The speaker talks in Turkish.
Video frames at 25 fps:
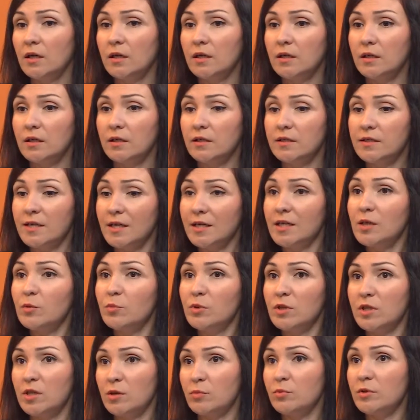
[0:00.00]
e, takip
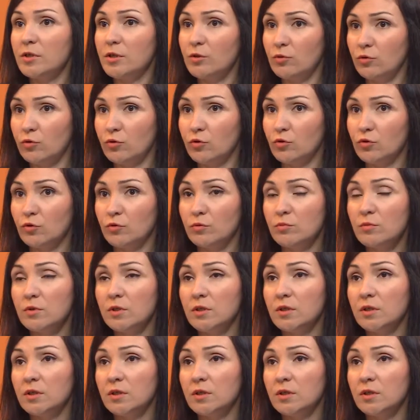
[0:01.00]
edebiliyordum.